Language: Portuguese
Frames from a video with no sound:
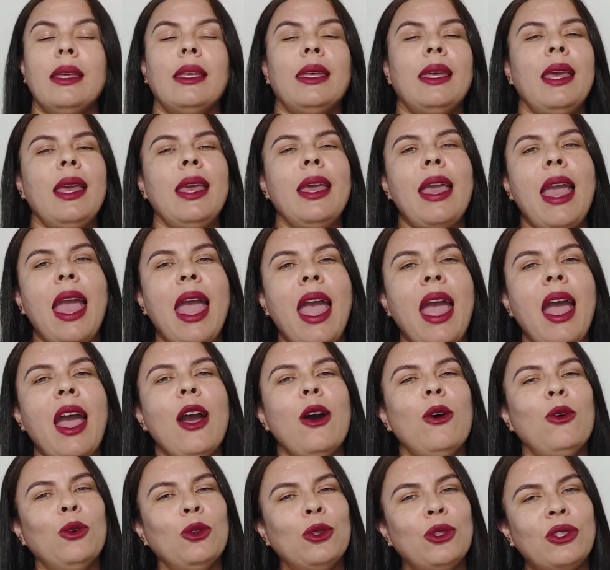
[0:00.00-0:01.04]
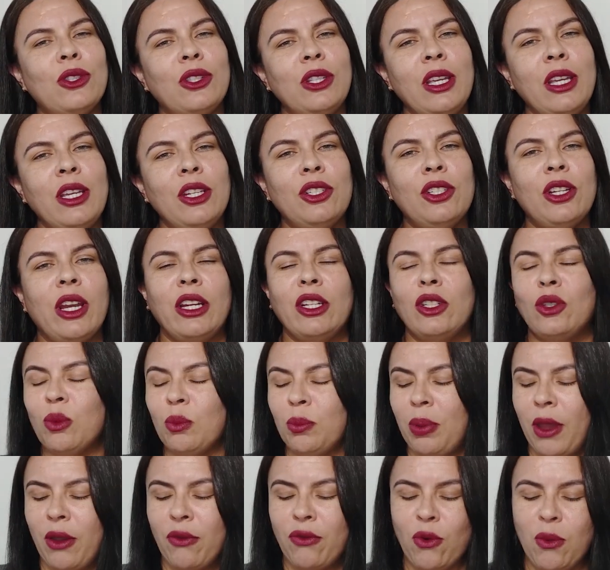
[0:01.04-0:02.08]
Que é o Si, gente, um
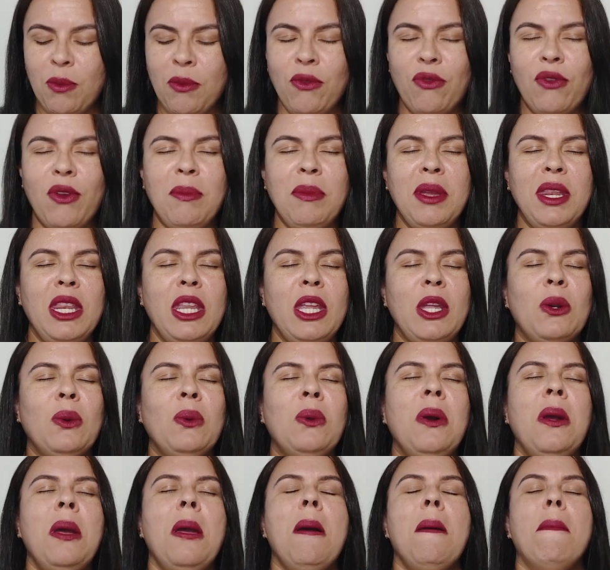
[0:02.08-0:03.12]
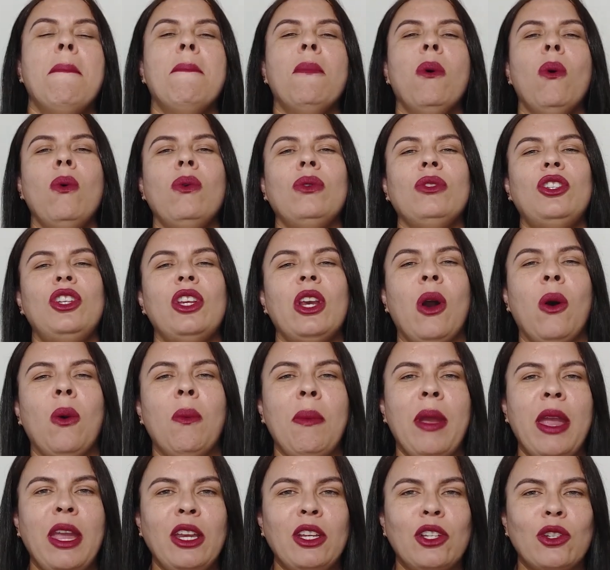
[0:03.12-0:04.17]
perfume feminino
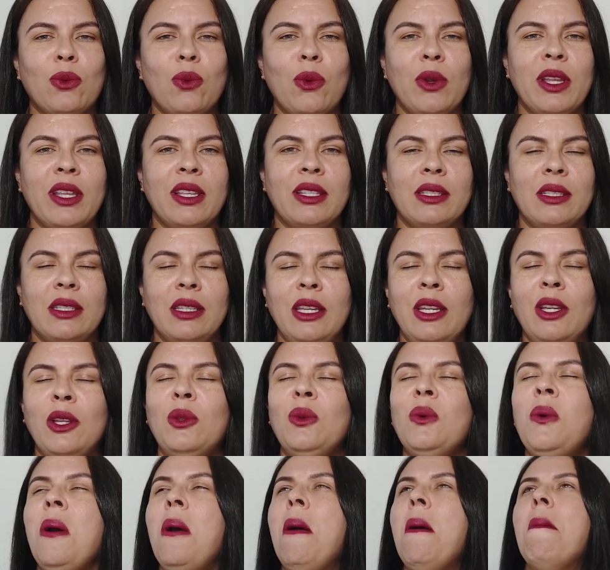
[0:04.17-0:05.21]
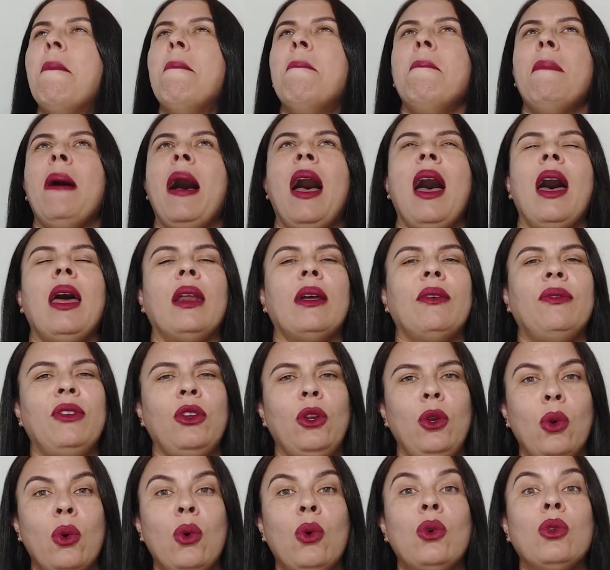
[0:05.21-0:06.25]
mundialmente conhecido,
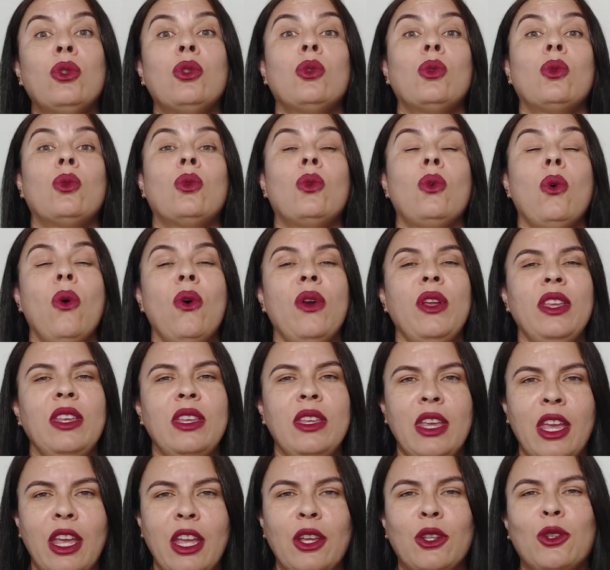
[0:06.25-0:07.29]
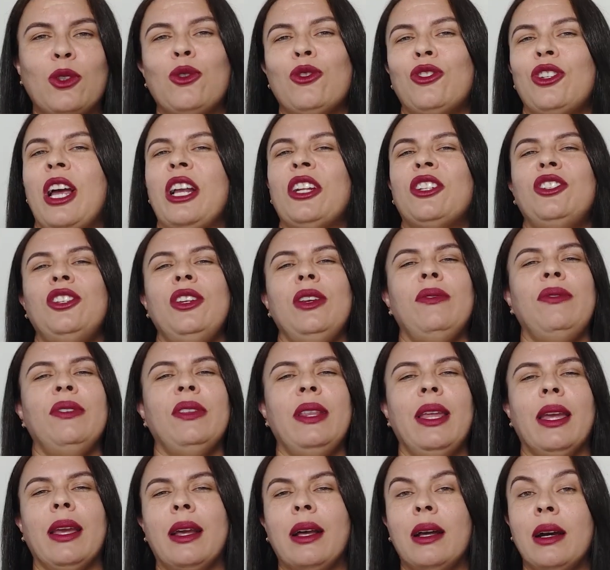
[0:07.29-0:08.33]
maravilhoso, conheço, já tive
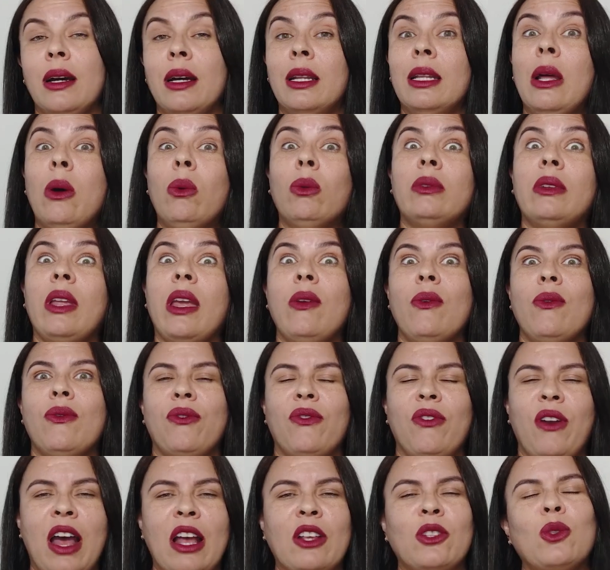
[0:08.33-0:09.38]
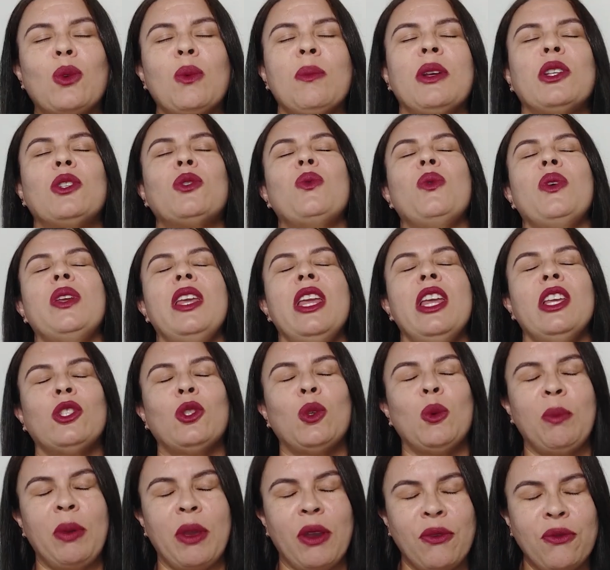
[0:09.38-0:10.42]
decan, não tenho frasco, mas
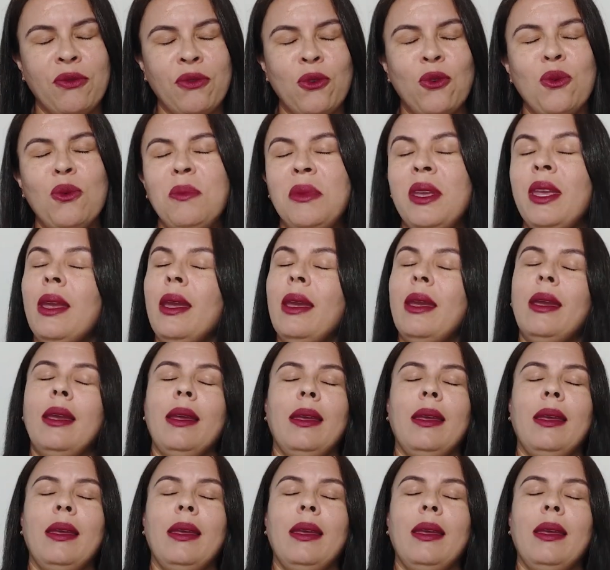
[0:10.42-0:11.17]
conheço o perfume.